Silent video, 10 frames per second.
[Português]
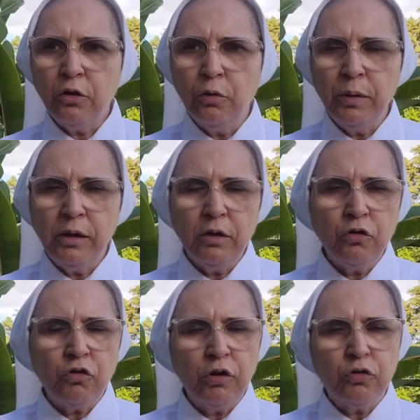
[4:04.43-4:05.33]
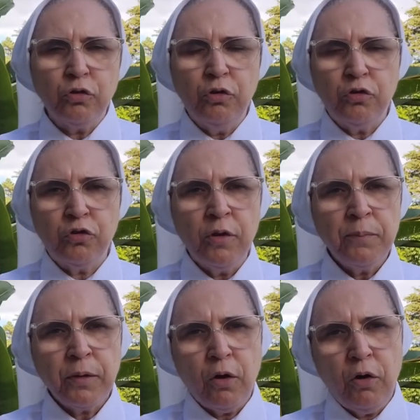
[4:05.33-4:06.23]
do Menino Jesus,
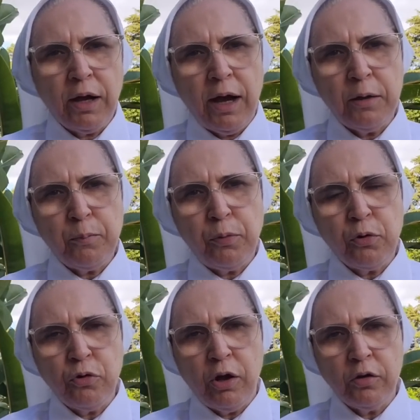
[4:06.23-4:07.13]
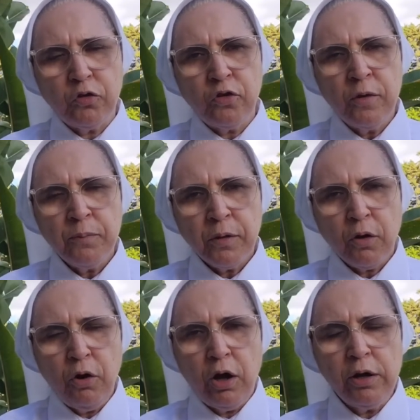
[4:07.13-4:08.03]
rogai por nós.
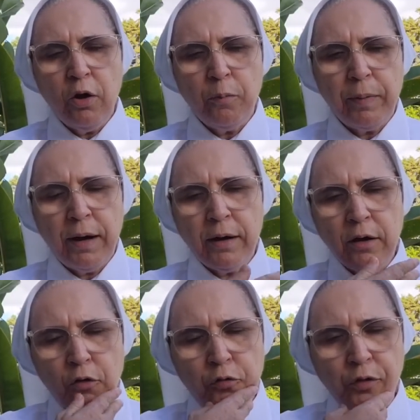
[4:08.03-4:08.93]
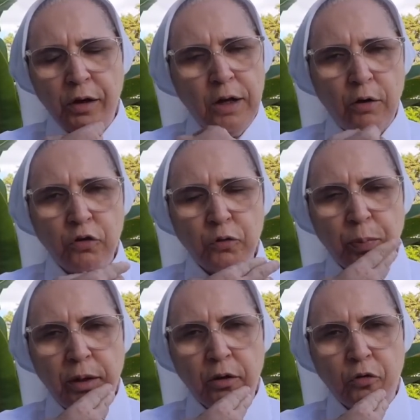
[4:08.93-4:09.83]
Glória ao Pai, ao Filho e ao
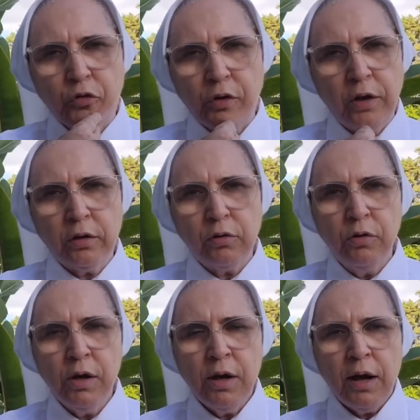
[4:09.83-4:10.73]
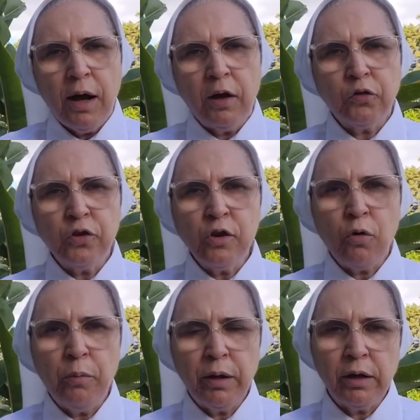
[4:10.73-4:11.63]
Espírito Santo, assim
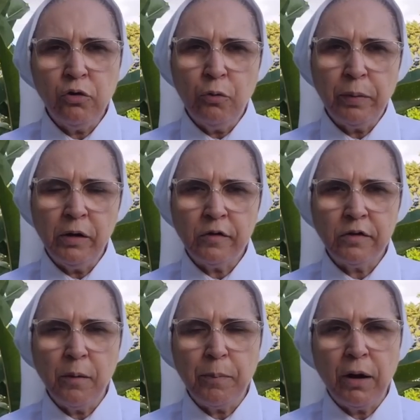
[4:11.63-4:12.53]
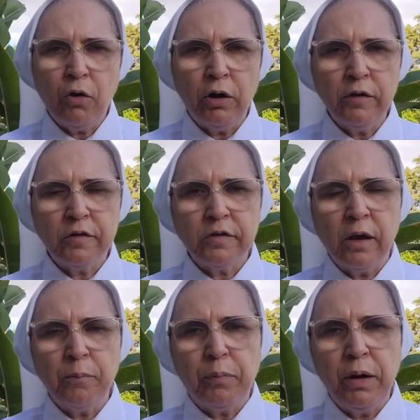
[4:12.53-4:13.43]
como era no princípio, agora e
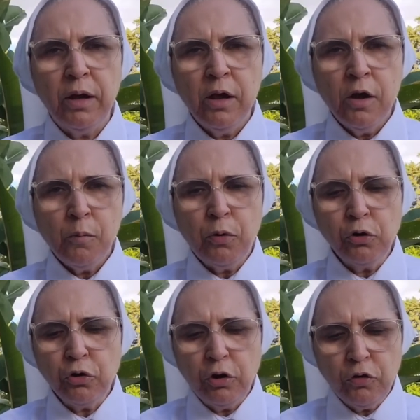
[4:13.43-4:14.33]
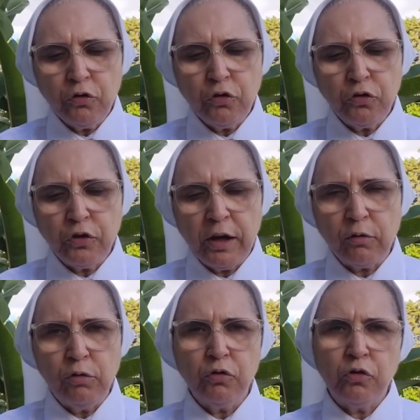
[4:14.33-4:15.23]
sempre, por todos os
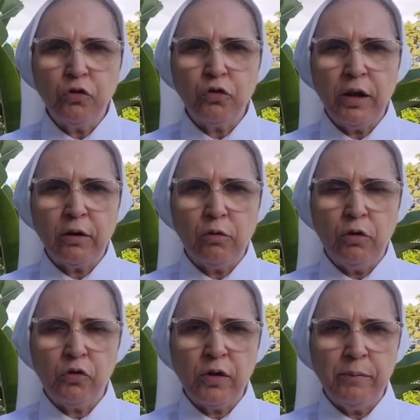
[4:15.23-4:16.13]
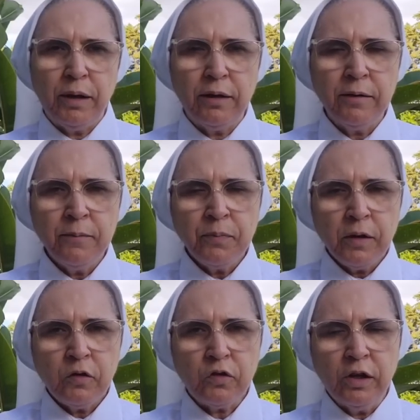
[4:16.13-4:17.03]
séculos dos séculos. Amém.
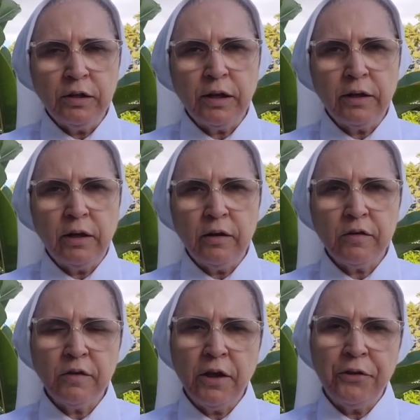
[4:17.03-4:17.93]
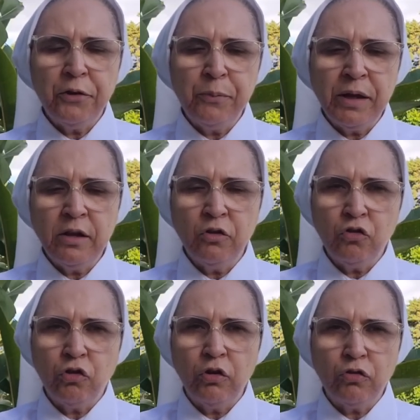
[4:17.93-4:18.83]
Santa Teresinha do Menino
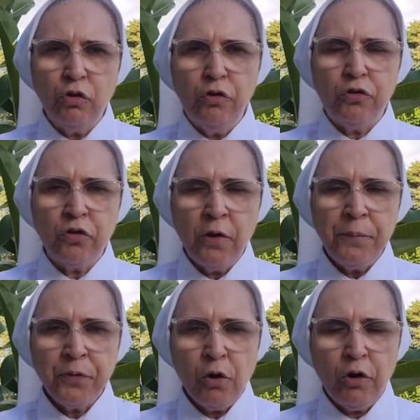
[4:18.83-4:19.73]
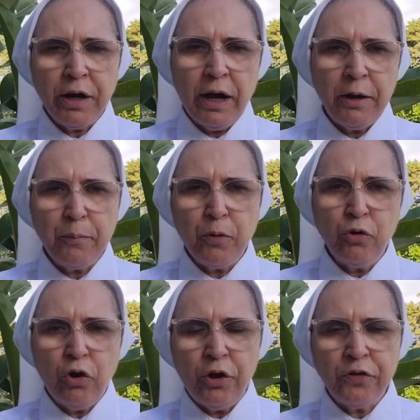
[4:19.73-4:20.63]
Jesus, rogai por
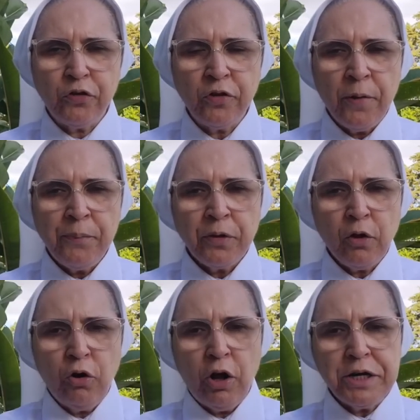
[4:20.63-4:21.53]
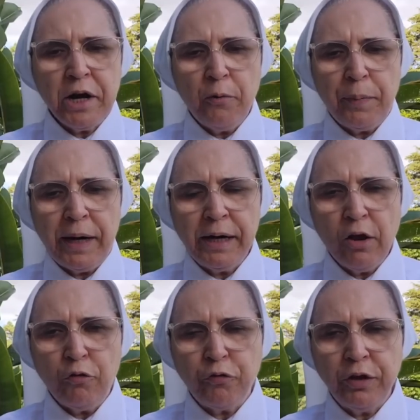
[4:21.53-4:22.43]
nós. Glória ao Pai,
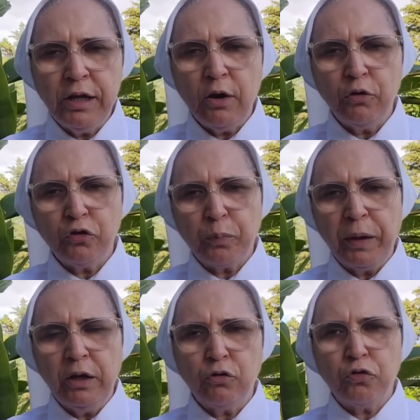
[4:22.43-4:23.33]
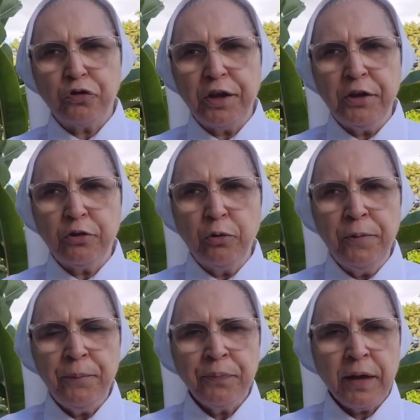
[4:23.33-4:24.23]
ao Filho e ao Espírito Santo
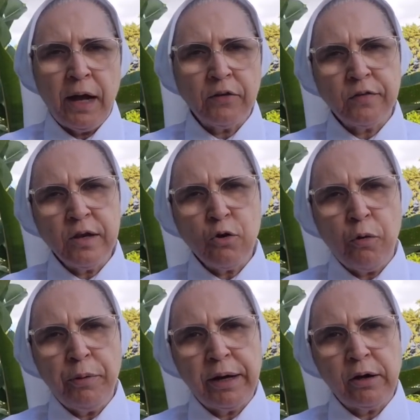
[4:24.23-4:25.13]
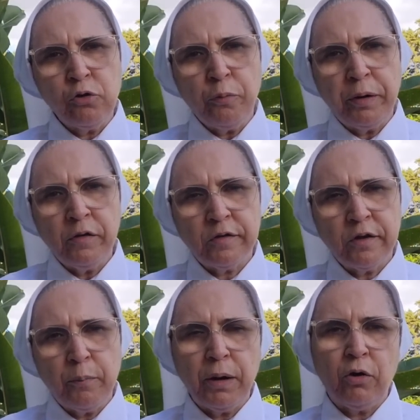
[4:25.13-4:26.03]
assim como era no
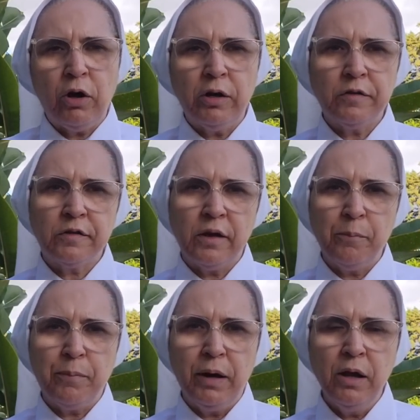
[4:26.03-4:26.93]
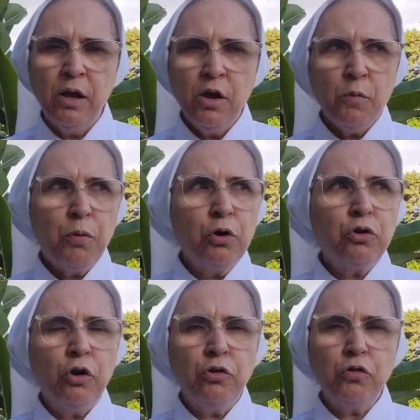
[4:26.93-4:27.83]
princípio, agora e sempre, por
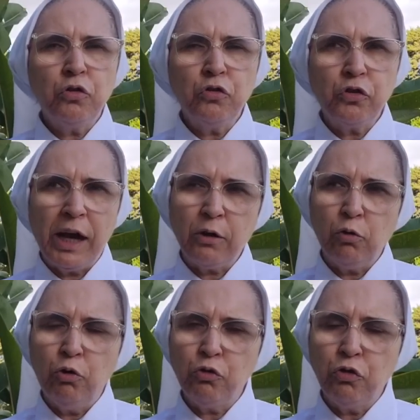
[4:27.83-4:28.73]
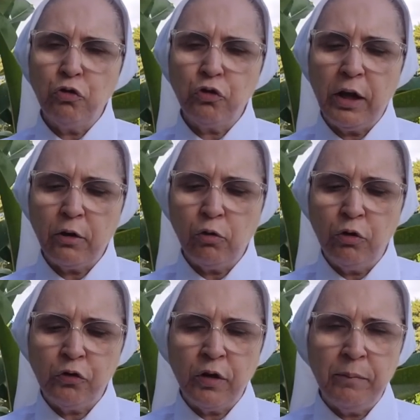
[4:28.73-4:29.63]
todos os séculos dos
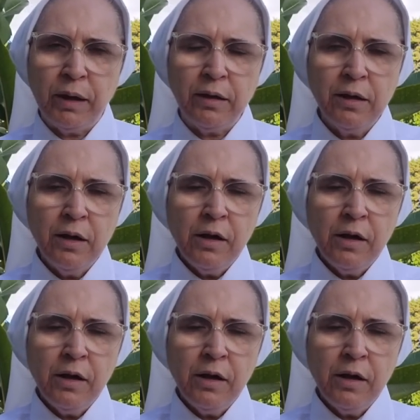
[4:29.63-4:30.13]
séculos. Amém.